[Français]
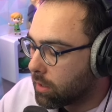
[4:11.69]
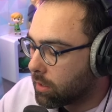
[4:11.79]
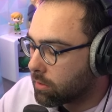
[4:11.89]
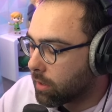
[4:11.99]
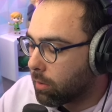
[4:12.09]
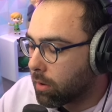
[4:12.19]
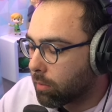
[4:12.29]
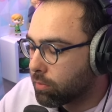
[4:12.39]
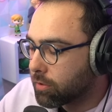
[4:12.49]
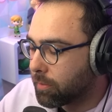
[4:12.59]
Ils ont... Ah ouais, en
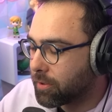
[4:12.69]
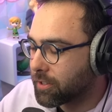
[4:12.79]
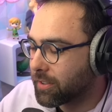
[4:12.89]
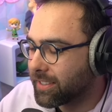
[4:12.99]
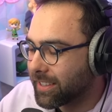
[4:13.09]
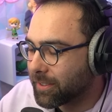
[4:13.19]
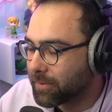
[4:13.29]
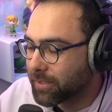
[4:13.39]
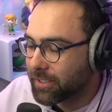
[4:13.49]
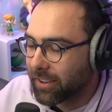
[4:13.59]
plus, on peut choisir le
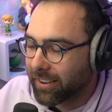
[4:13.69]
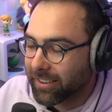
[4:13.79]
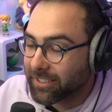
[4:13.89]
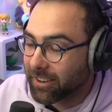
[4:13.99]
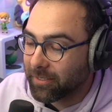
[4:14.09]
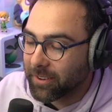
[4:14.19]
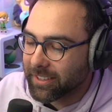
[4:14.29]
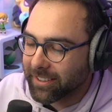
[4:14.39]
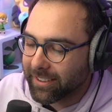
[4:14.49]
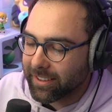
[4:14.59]
booster. Genre en
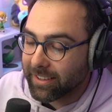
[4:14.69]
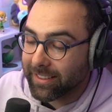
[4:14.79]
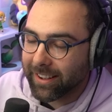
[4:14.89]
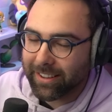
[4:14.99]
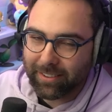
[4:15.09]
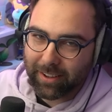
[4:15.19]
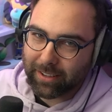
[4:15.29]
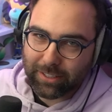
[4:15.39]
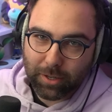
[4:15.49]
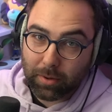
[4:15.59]
mode, euh, il y en a un qui a
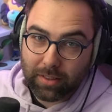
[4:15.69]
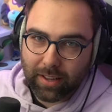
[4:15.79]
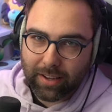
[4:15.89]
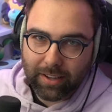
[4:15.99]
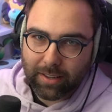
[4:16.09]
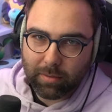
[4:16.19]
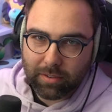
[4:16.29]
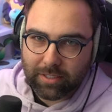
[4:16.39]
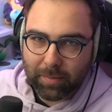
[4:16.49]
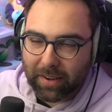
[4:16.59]
sûrement une dinguerie, mais on
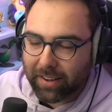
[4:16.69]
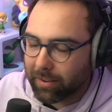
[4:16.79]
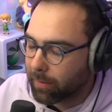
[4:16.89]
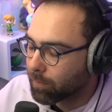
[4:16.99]
sait pas lequel.